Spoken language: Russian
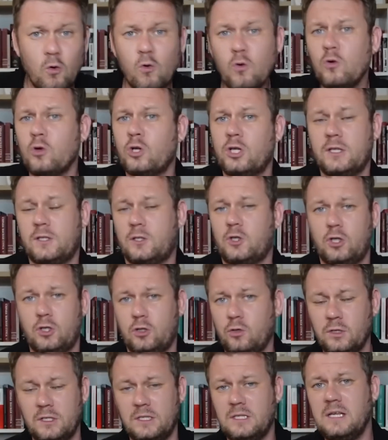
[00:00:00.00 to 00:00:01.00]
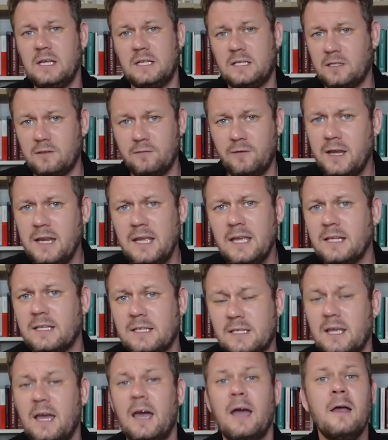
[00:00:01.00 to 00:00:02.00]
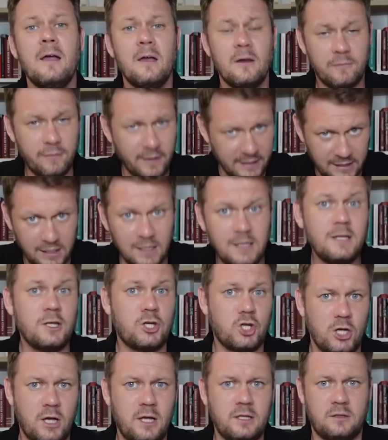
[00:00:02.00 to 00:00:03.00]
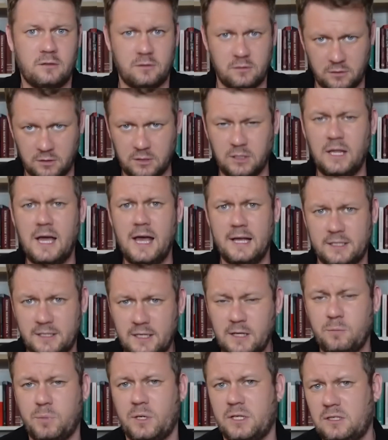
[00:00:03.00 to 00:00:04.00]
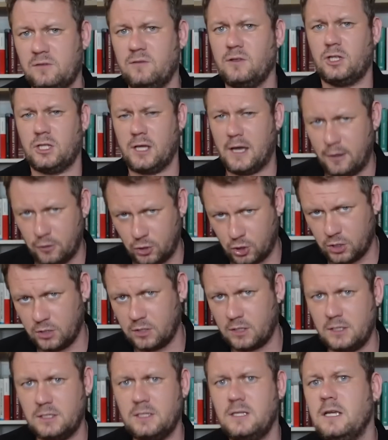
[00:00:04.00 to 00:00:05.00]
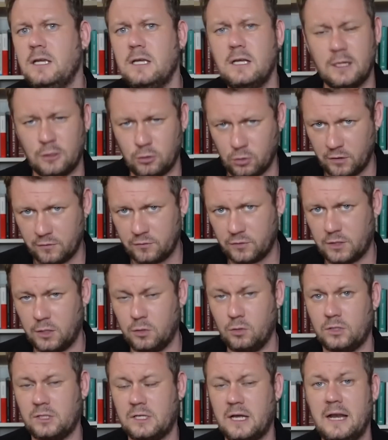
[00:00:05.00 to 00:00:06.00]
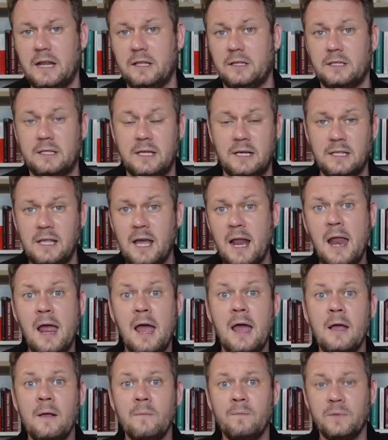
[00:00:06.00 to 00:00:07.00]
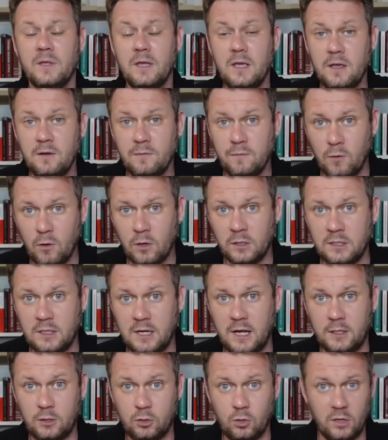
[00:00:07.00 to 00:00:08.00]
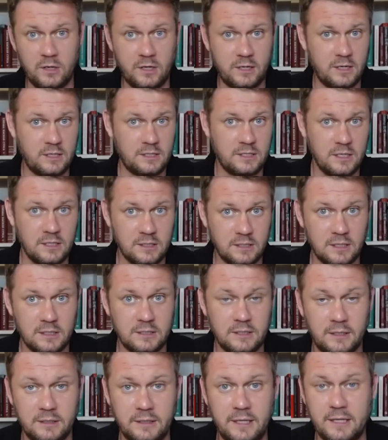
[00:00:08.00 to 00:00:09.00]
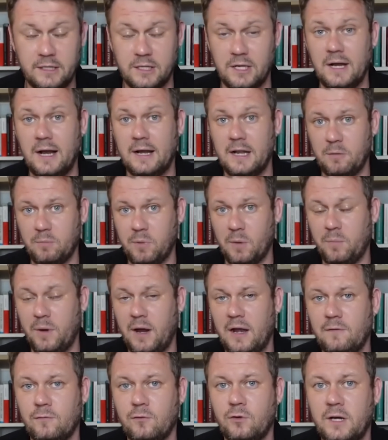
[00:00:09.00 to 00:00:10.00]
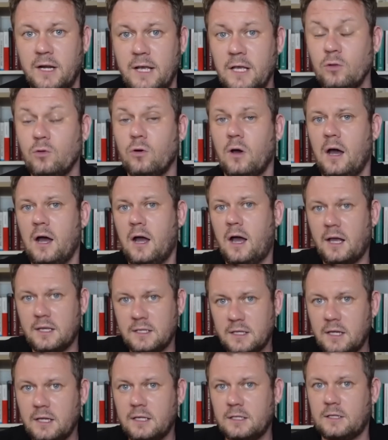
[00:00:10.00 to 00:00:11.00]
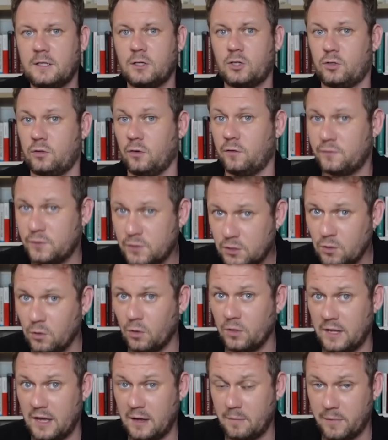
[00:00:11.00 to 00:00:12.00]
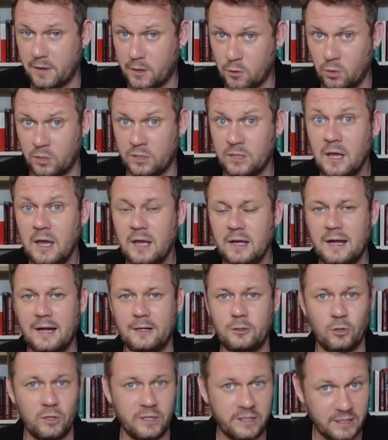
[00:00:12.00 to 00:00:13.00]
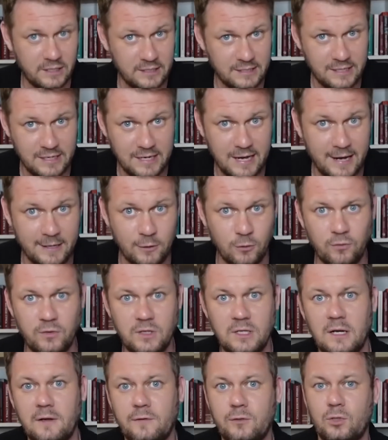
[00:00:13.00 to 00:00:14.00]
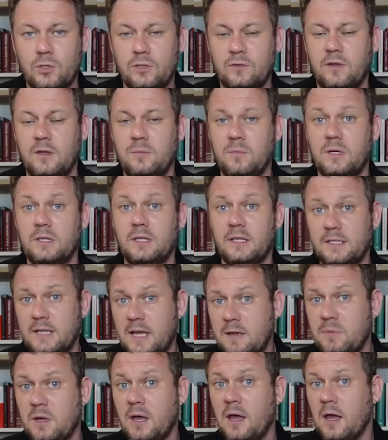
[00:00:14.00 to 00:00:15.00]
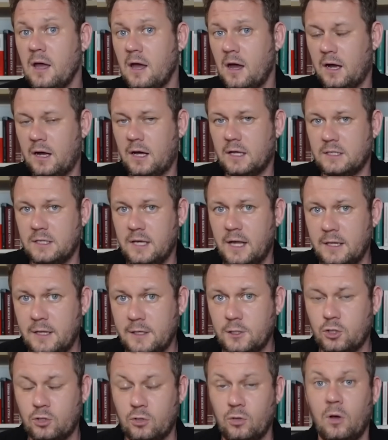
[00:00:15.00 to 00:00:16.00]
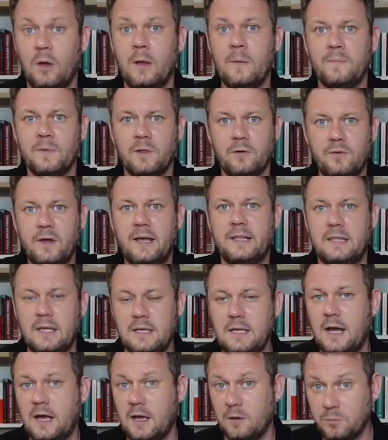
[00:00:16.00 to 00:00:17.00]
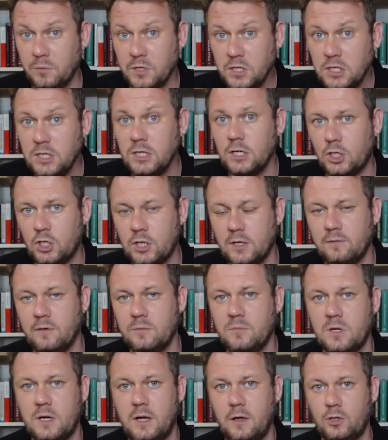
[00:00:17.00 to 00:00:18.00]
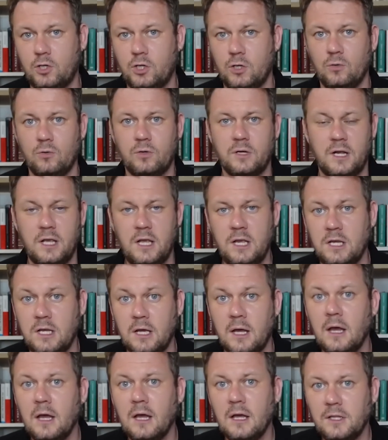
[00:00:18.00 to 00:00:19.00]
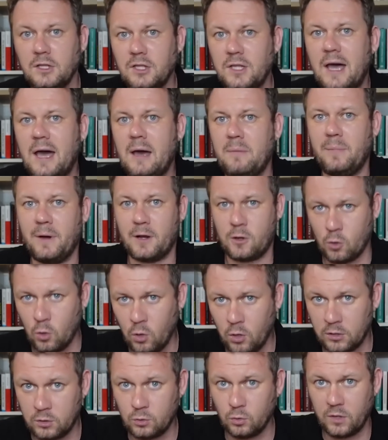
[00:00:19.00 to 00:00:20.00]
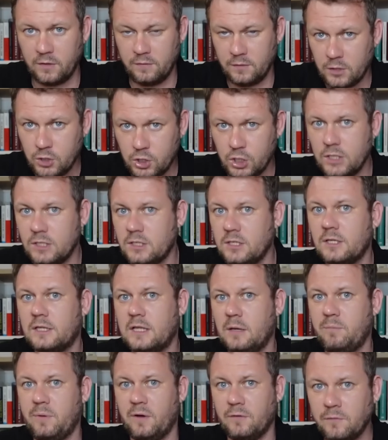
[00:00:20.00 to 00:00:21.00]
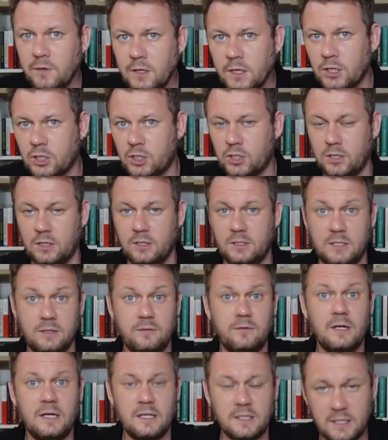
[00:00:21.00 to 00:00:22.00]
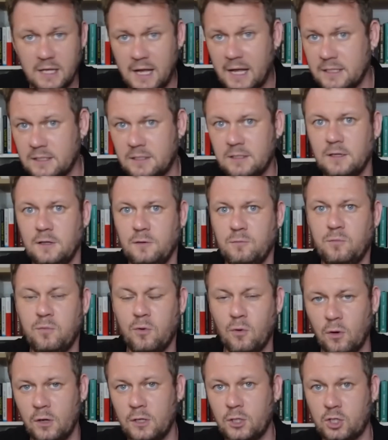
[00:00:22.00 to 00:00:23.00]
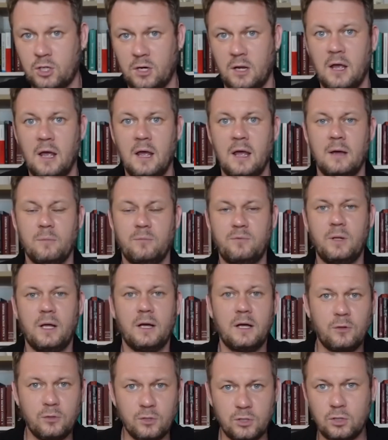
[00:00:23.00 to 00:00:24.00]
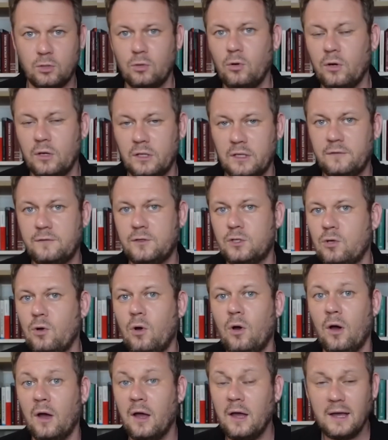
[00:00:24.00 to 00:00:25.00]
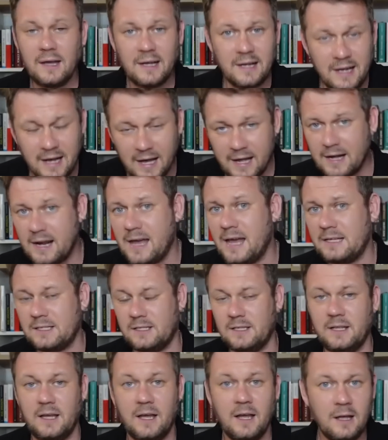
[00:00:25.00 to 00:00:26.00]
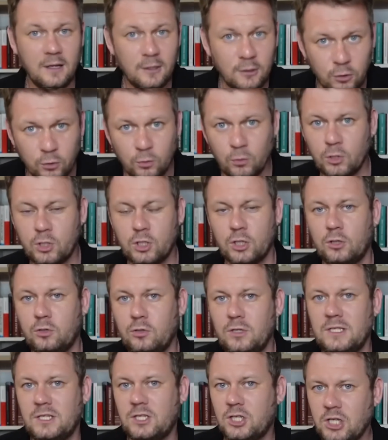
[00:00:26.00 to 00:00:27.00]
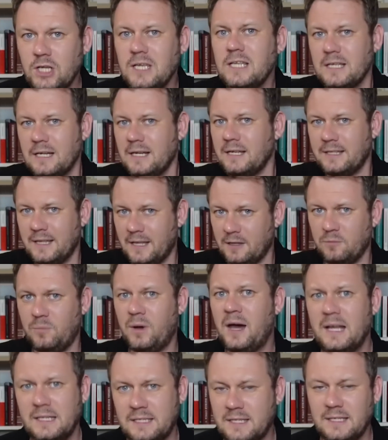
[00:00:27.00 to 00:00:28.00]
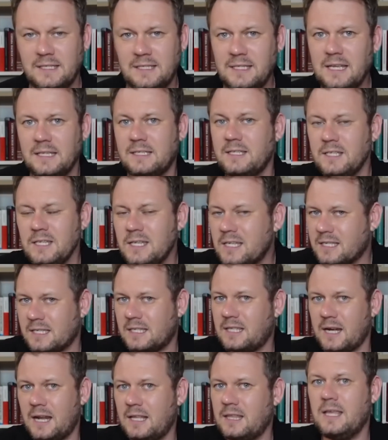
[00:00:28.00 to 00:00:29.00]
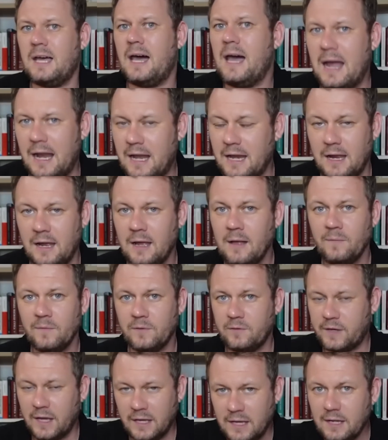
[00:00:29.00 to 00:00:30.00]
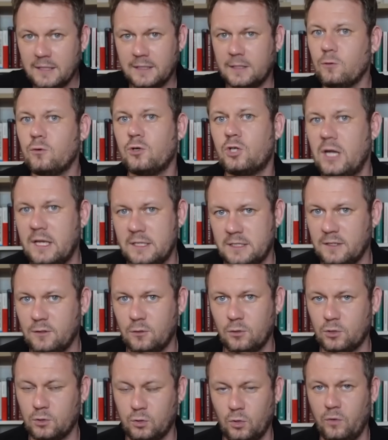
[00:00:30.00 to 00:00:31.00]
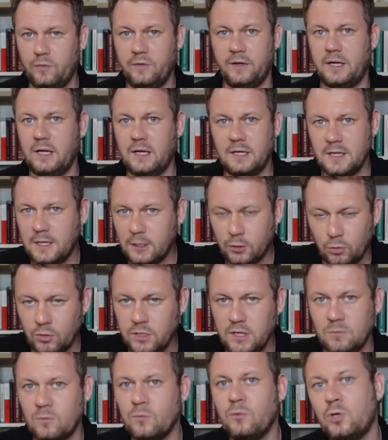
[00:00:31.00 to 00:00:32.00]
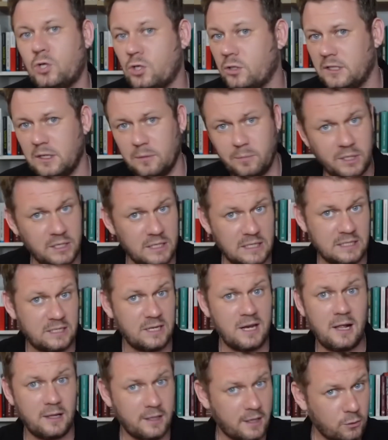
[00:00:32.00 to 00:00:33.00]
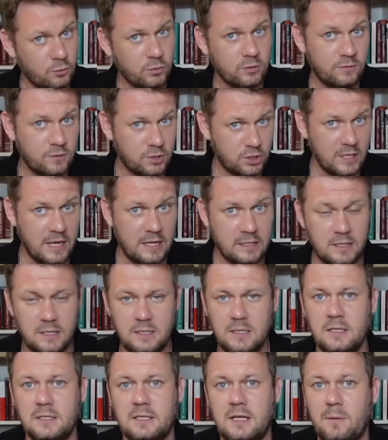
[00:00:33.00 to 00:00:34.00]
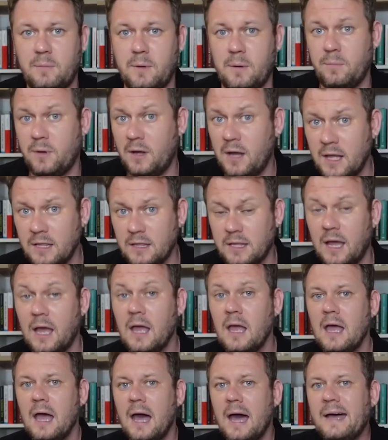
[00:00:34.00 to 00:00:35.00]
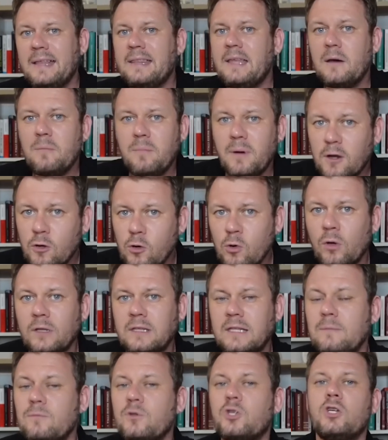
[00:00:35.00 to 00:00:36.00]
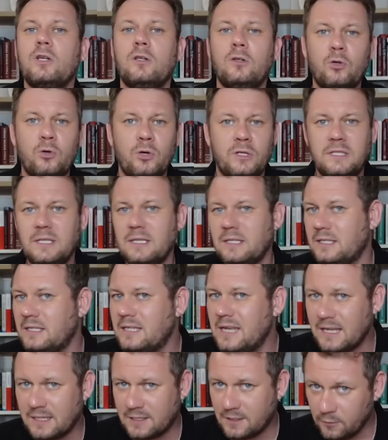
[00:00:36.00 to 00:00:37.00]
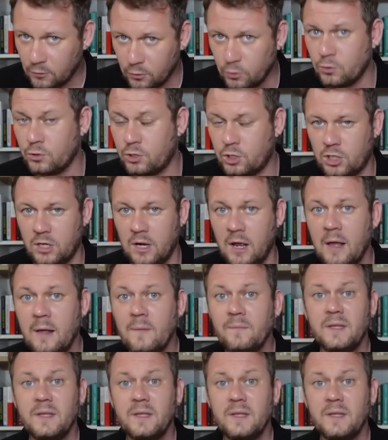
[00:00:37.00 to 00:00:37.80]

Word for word: ужас, что здесь творится, в отличие от классной процветающей России, которая встает с колен и так далее – и вот, как только российские солдаты реально попали в Украину, оказалось-то, что все наоборот. Как только россияне увидели все своими глазами, оказалось, что в этой якобы нищей, вымирающей Украине, наоборот, уровень жизни-то повыше, цивилизации больше, благоустроено все гораздо лучше. То есть жители Донбасса здесь не страдали в каких-то ужасных условиях, их никто не мучил, не притеснял, как утверждает российская пропаганда, а наоборот, им жилось здесь лучше.